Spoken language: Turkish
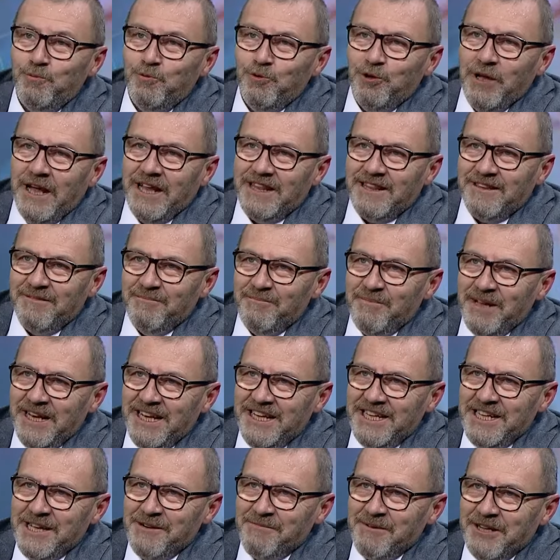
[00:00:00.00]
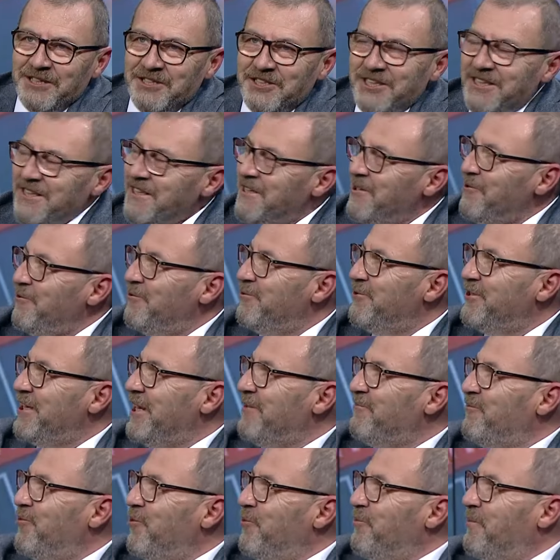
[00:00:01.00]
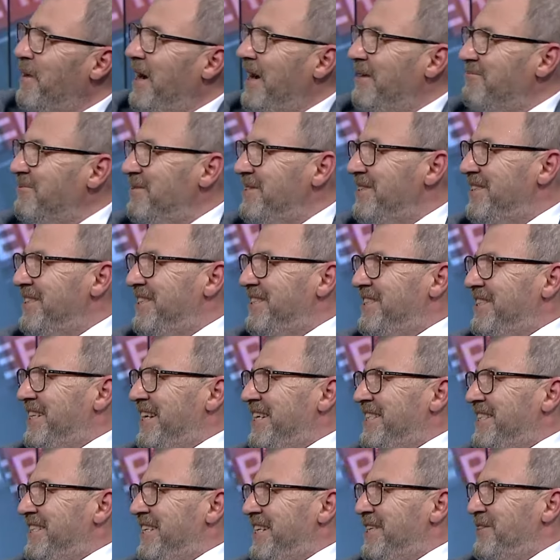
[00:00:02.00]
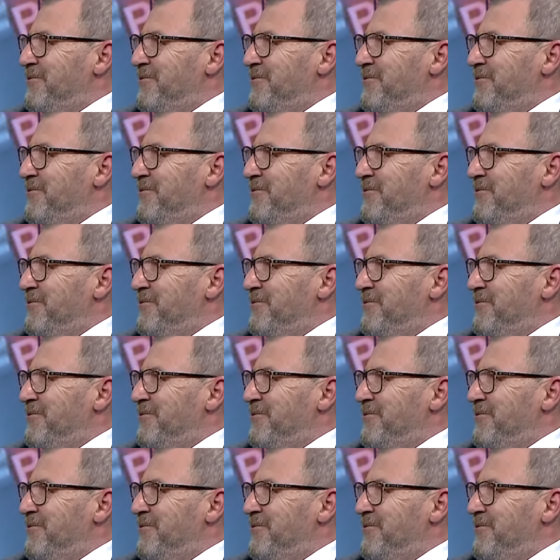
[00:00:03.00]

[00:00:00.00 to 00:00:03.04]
bulan belediye başkan adayı olacak mı o bağımsızlar içerisinde?